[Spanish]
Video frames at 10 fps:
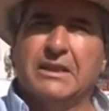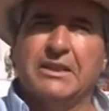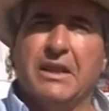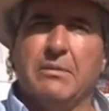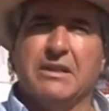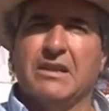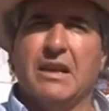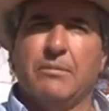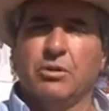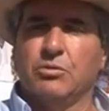10 veces
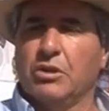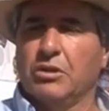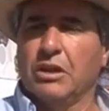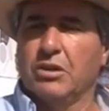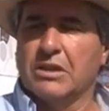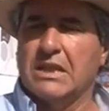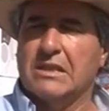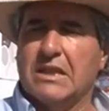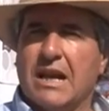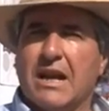la producción de lo que se
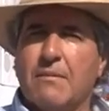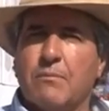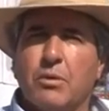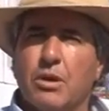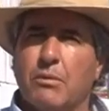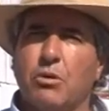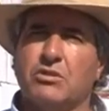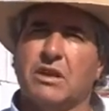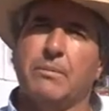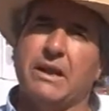hacía a campo, la
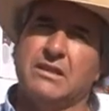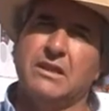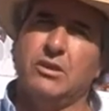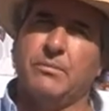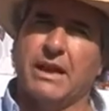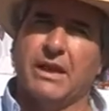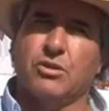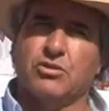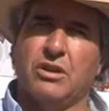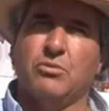bolsa para silo para que
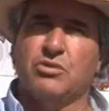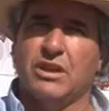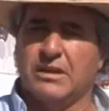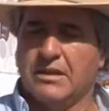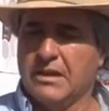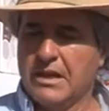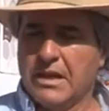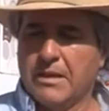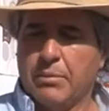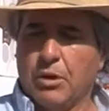no se usen
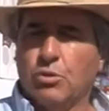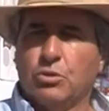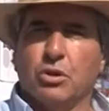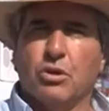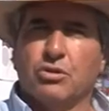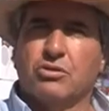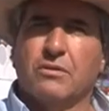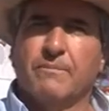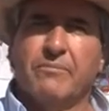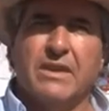productos
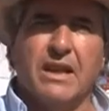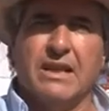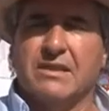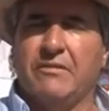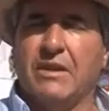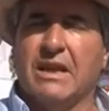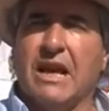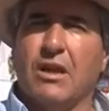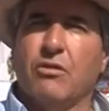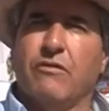
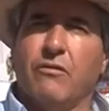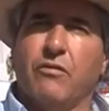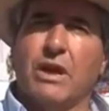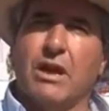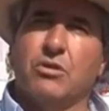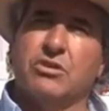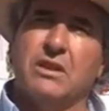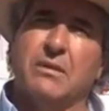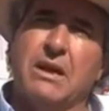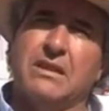gasificados, fosforados y
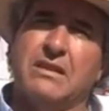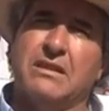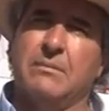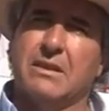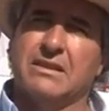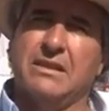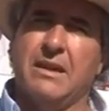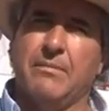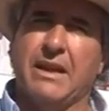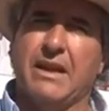demás en
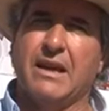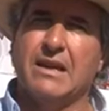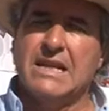demasía para